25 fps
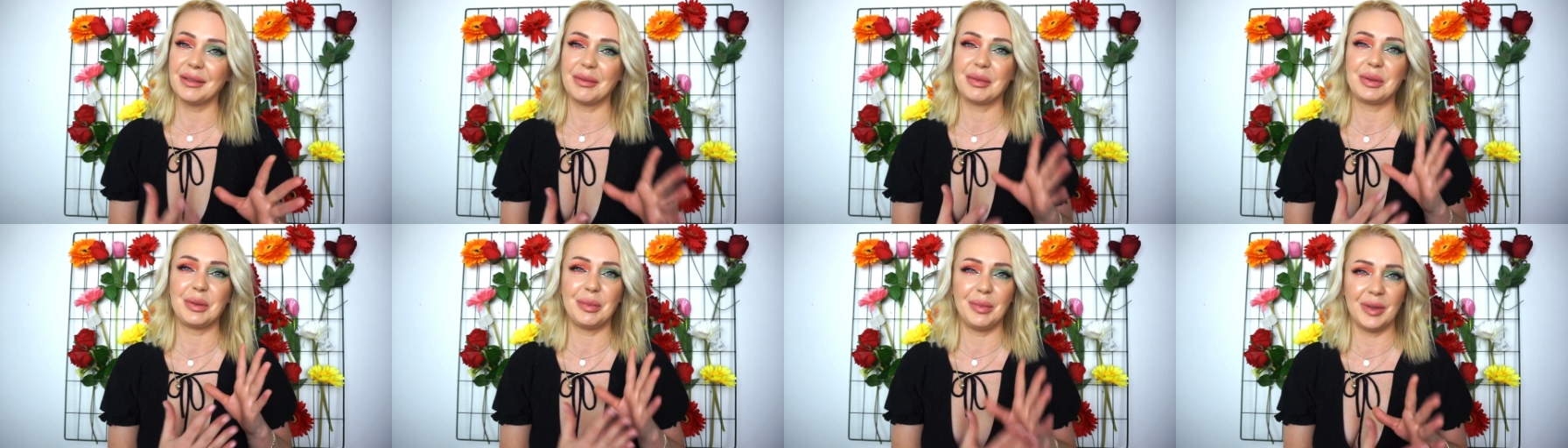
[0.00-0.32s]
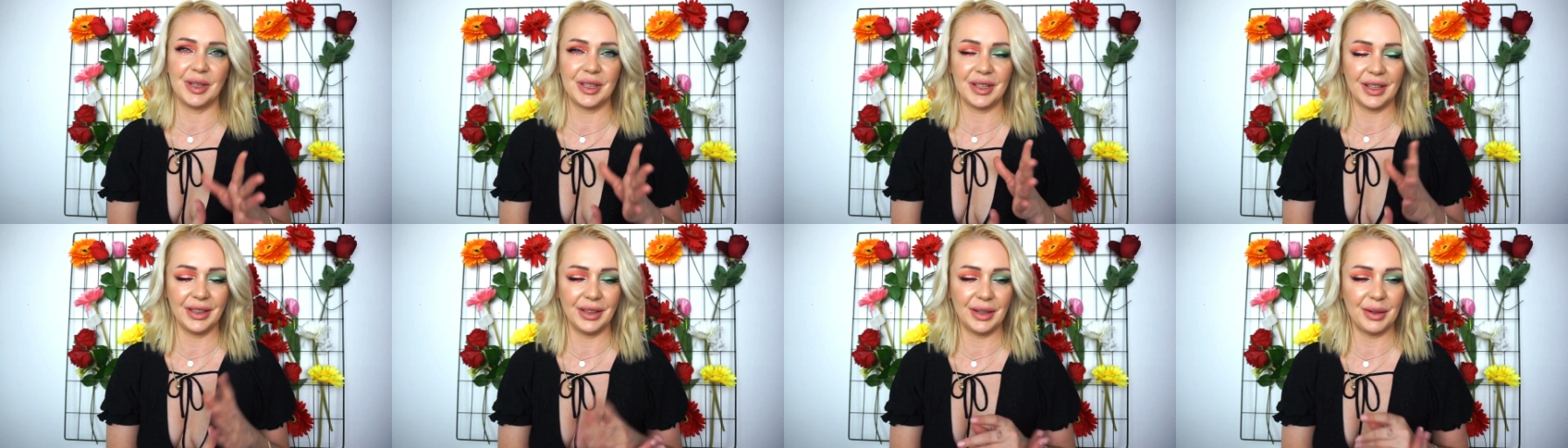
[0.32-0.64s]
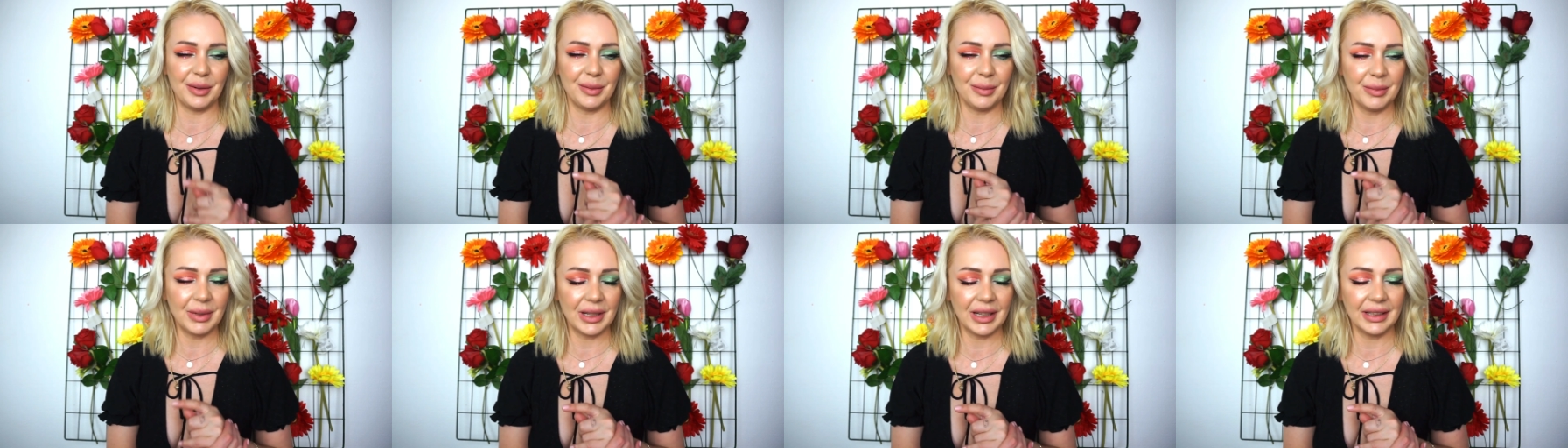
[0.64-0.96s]
do przymierzenia
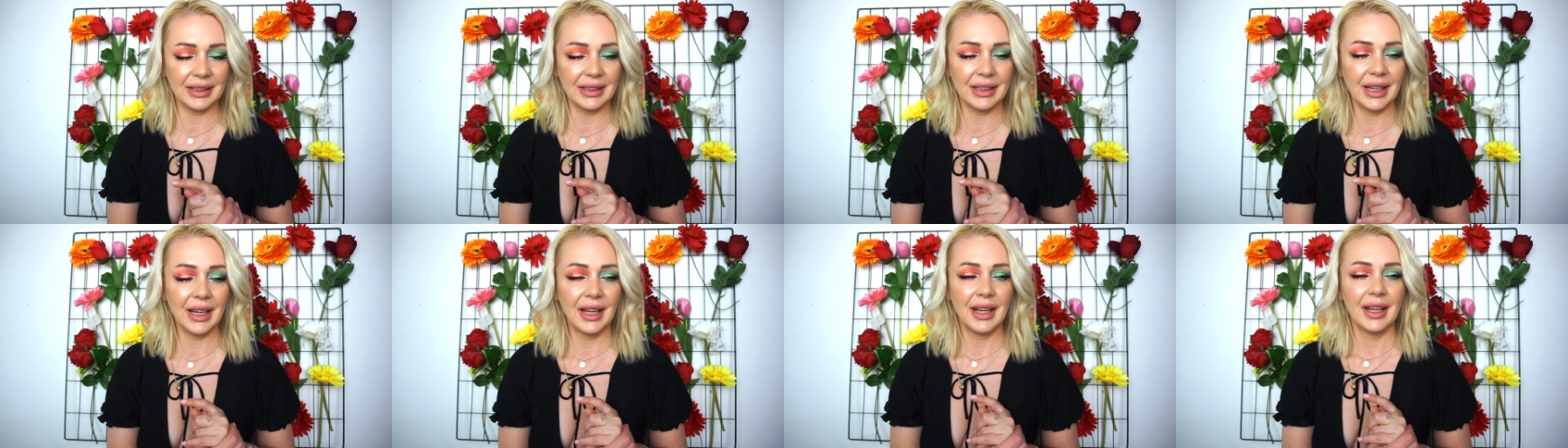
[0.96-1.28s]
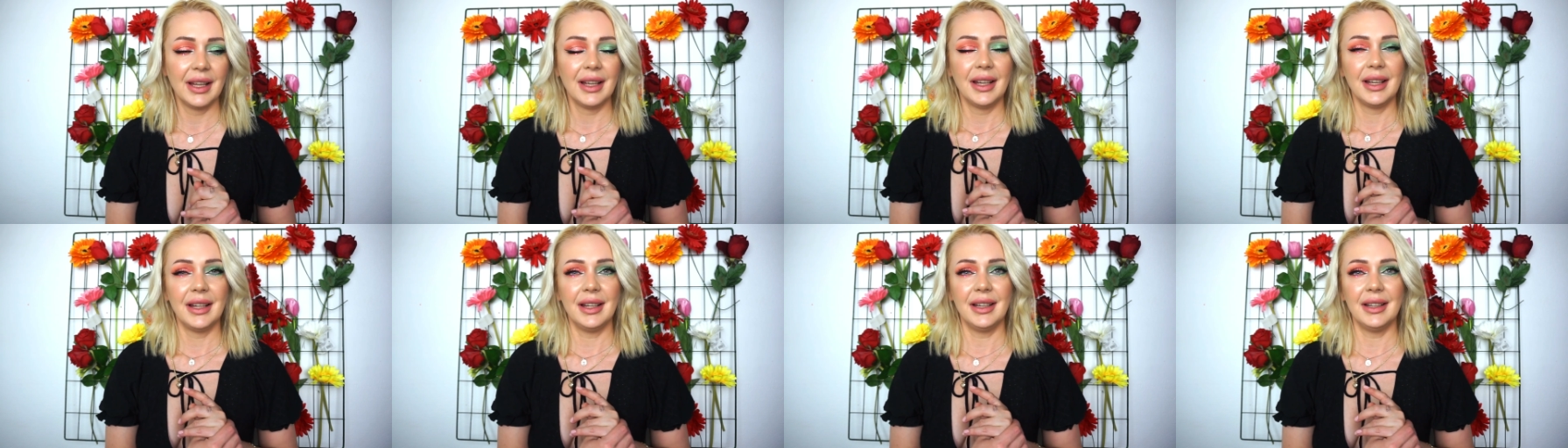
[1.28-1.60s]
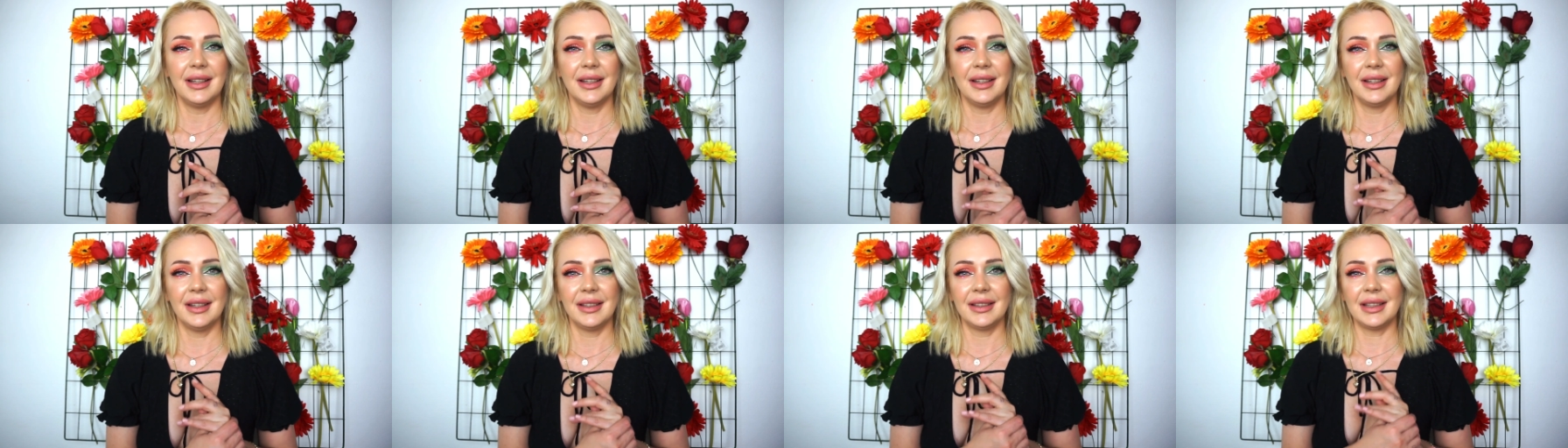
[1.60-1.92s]
ubrań.
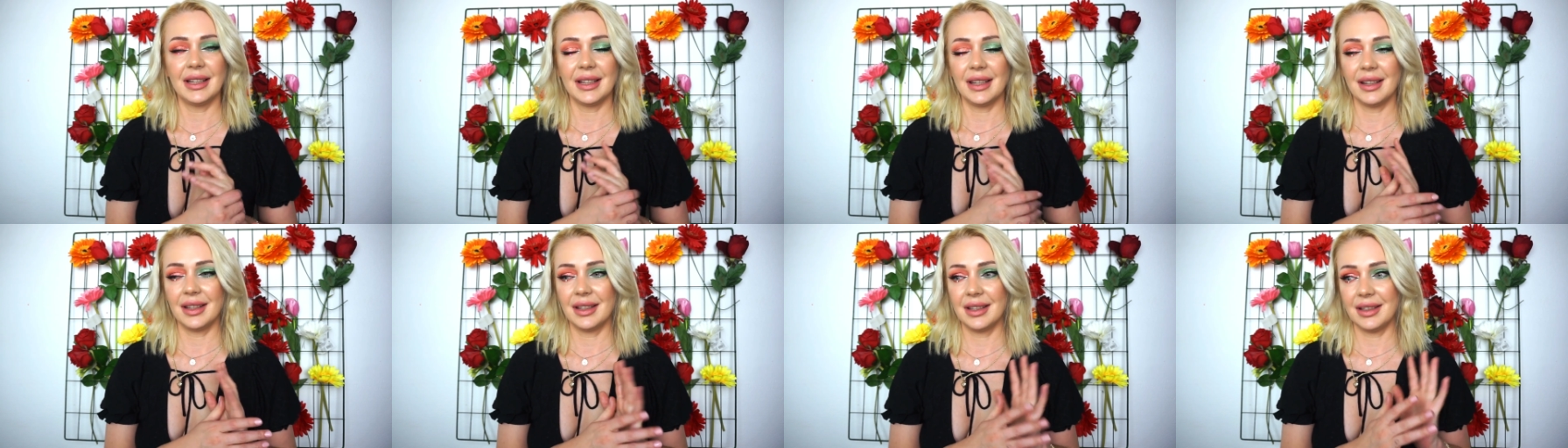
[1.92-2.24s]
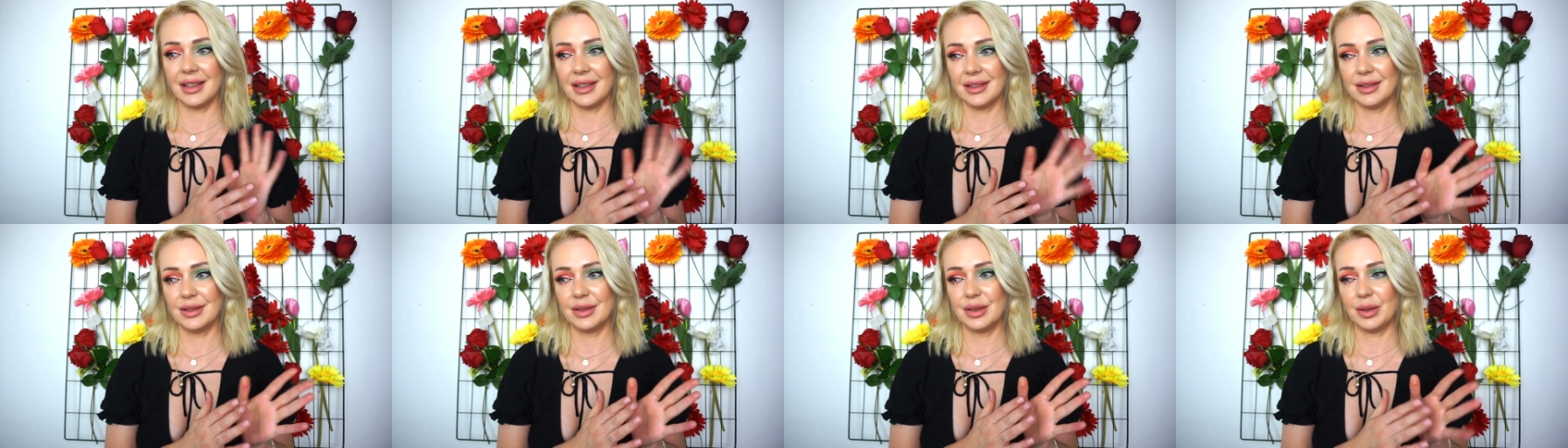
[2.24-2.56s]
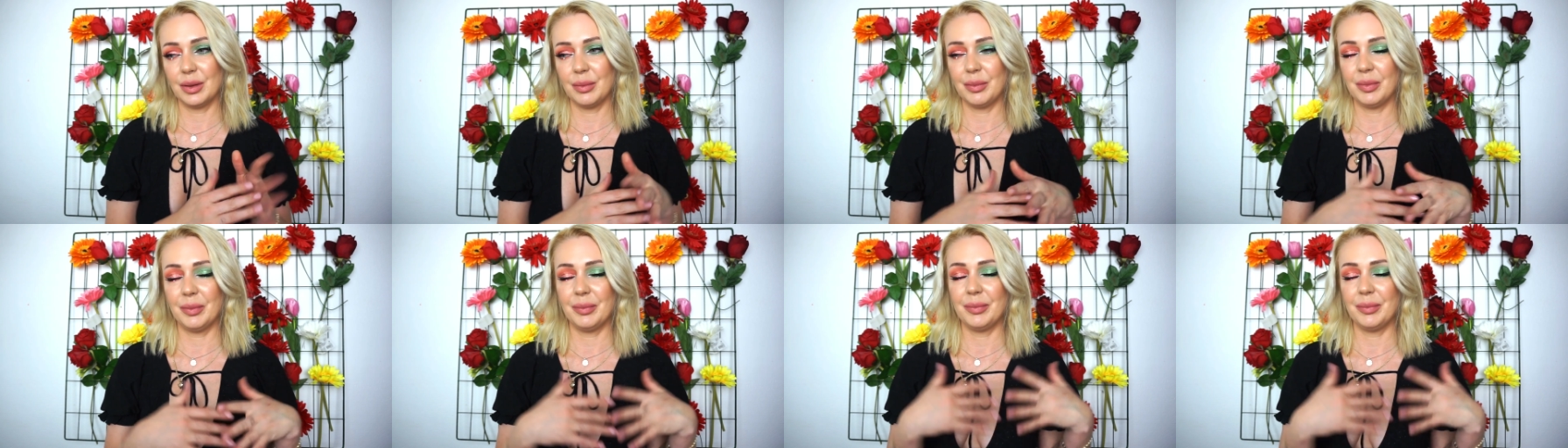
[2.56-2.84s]
E, tak jak kiedyś